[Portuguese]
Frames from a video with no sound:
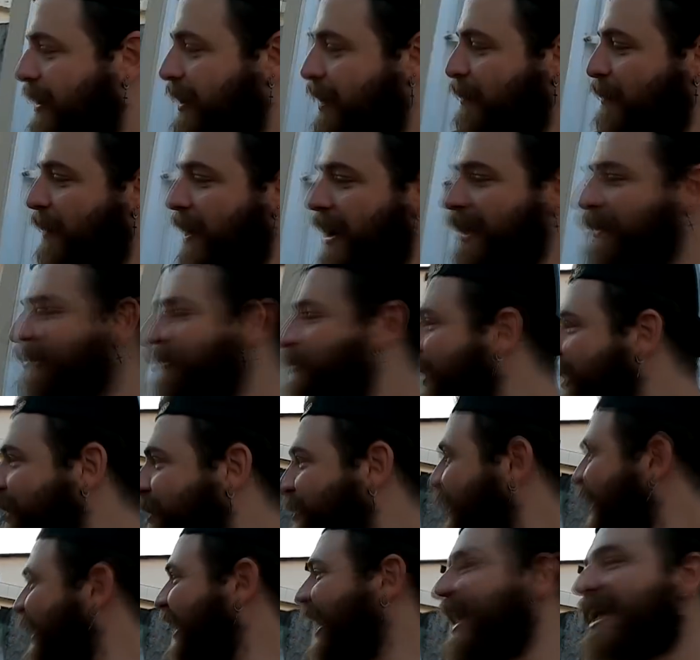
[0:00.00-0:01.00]
pegar. Mano, mas
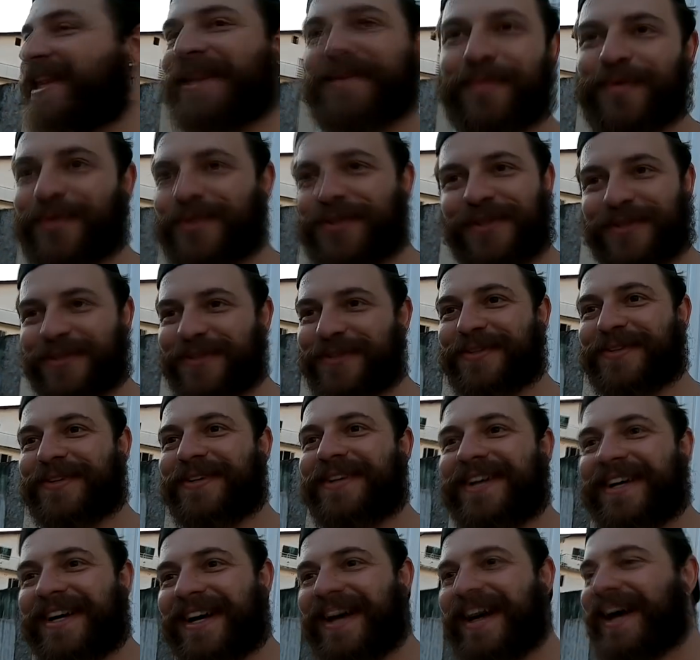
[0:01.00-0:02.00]
cheguei, tamo junto.
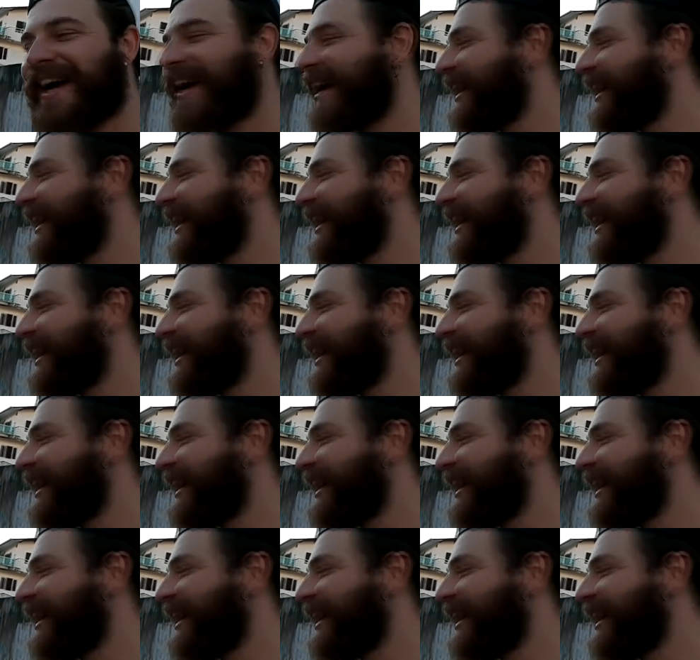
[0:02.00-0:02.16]
Caralho,